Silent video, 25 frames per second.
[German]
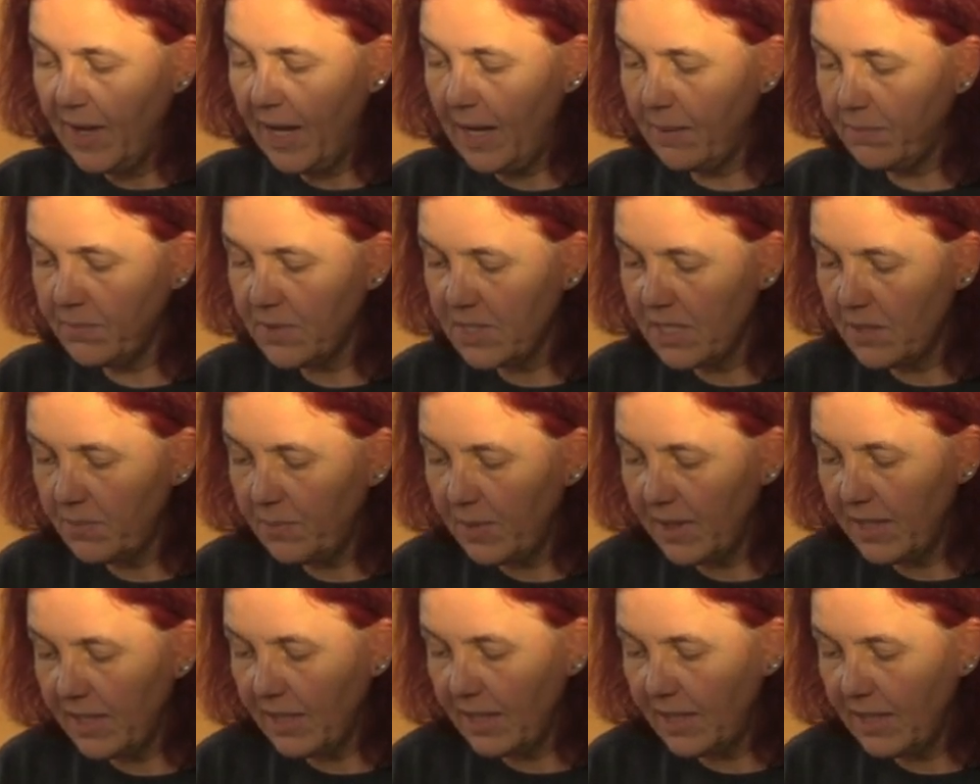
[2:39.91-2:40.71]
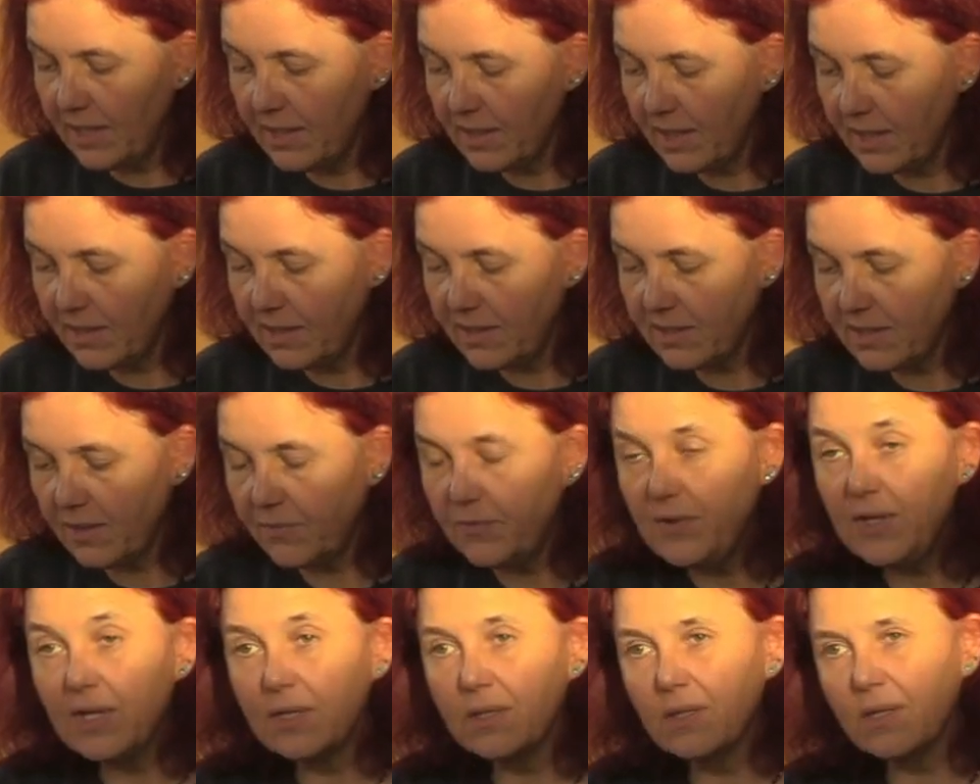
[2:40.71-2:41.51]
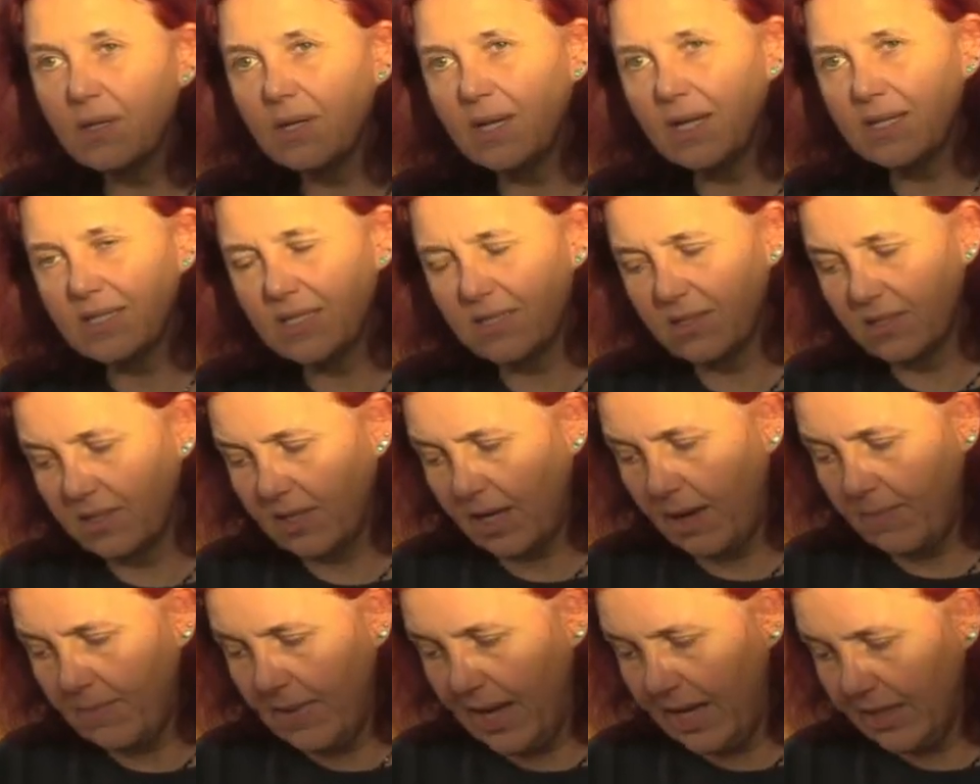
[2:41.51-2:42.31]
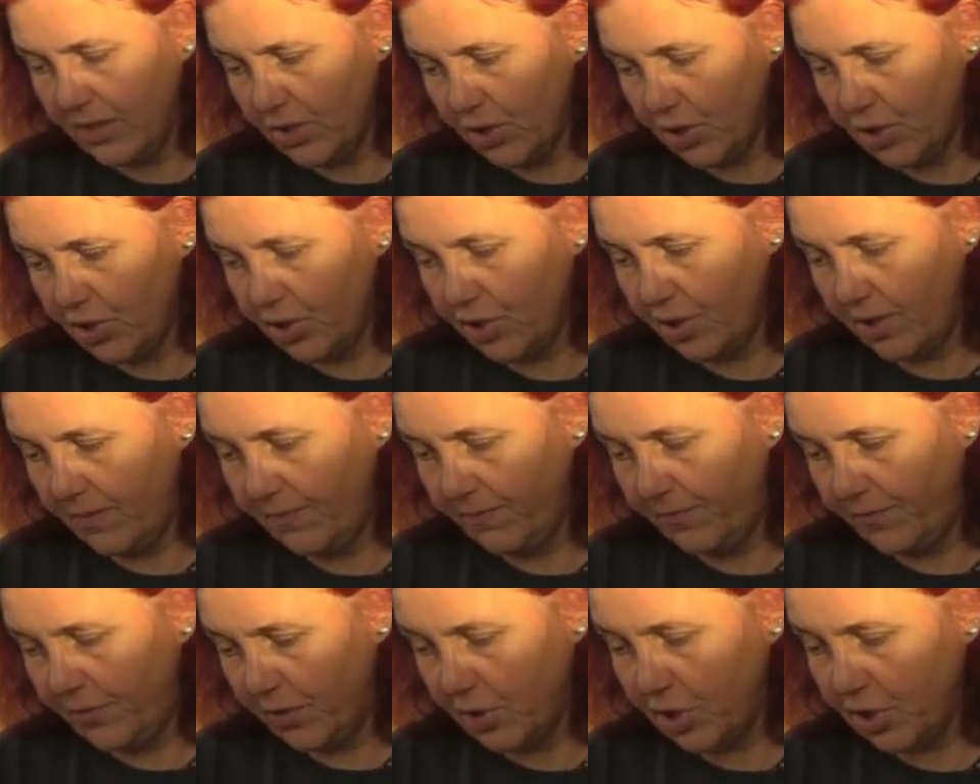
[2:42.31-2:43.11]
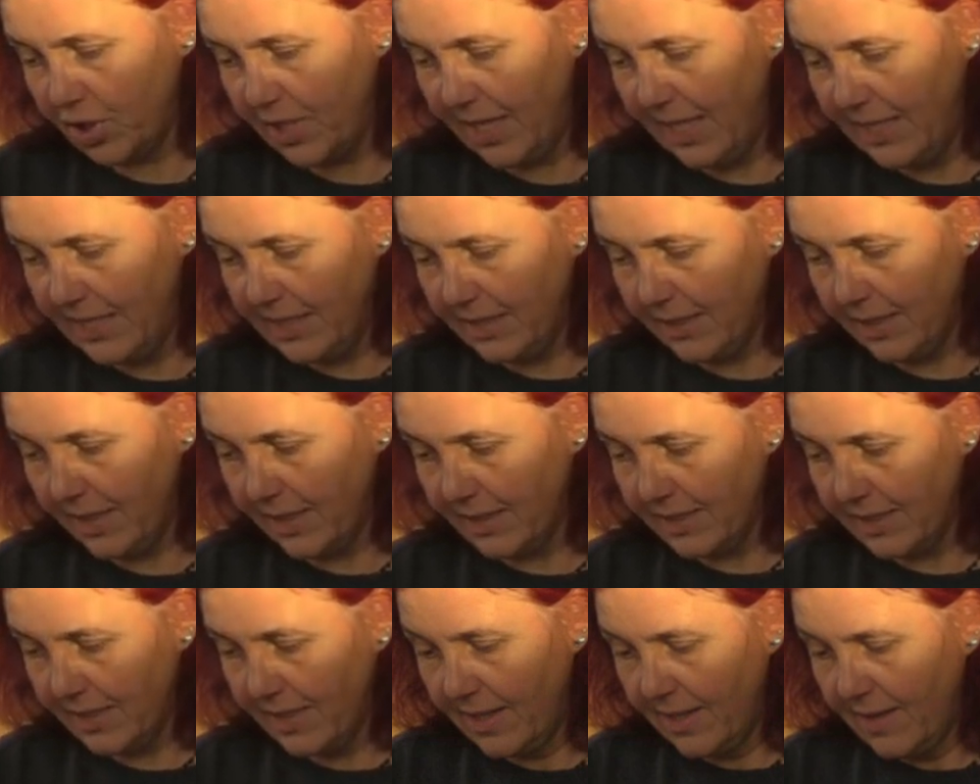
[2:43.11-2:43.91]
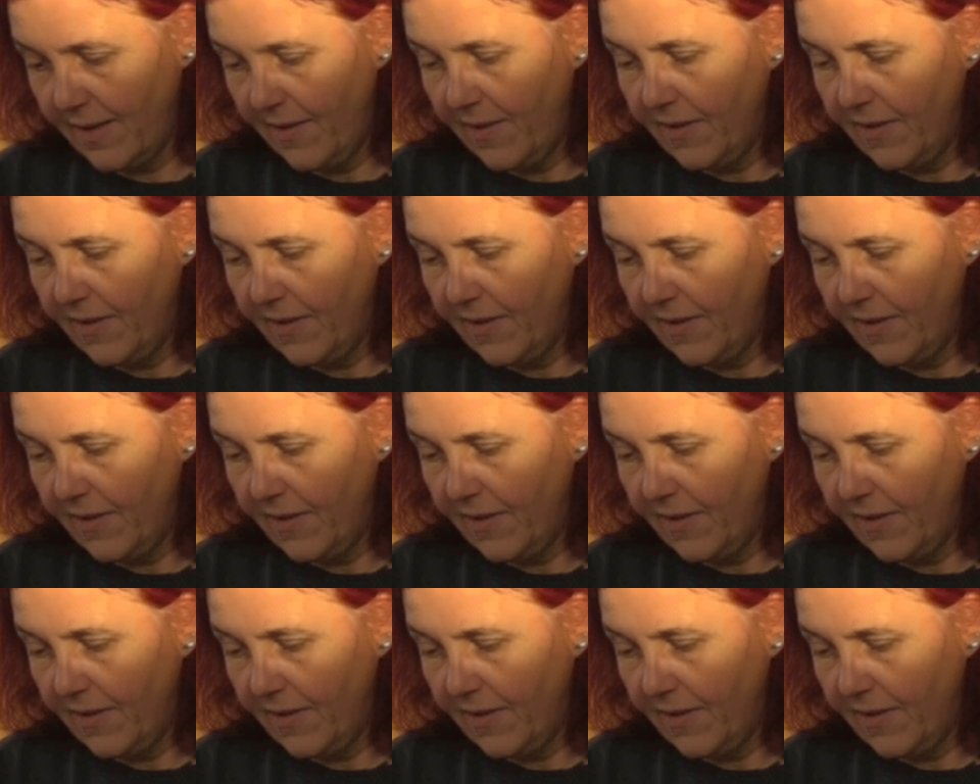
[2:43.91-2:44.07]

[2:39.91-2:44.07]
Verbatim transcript: haben sich bei den Kindern in der vierten Klasse dramatisch ähm, verschlechtert.